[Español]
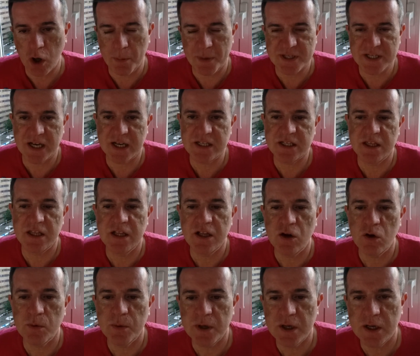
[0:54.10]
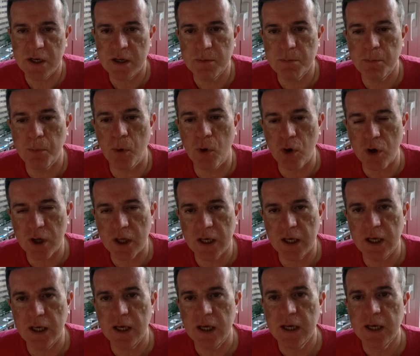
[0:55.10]
pasa que ese dinero viene
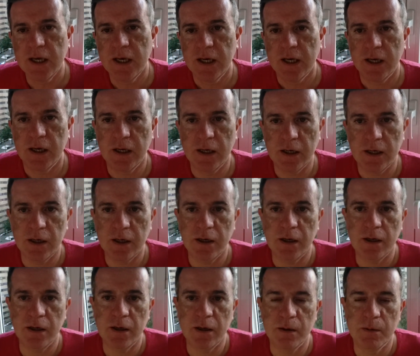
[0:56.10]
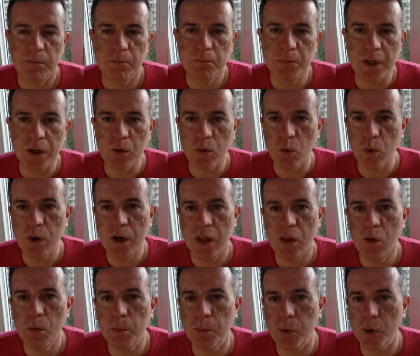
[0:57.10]
porque eh,
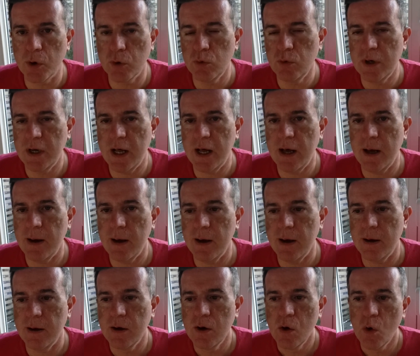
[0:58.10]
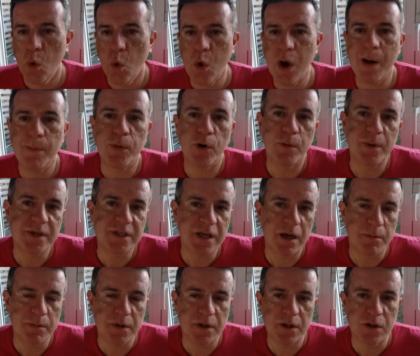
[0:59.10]
vinculado por un
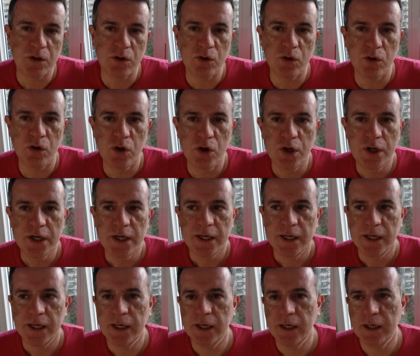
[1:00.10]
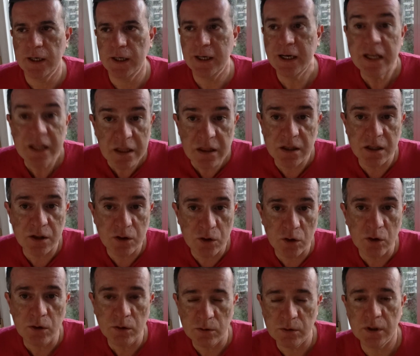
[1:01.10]
aprovechamiento eh,
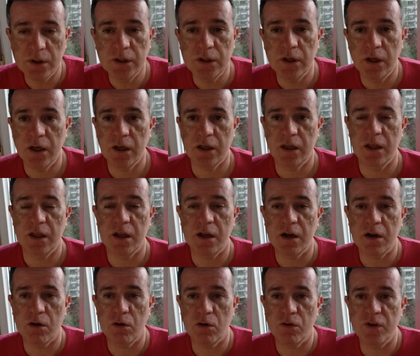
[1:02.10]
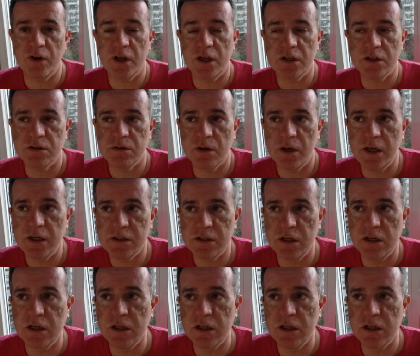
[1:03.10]
lícito, ¿eh? hay que reconocer que es,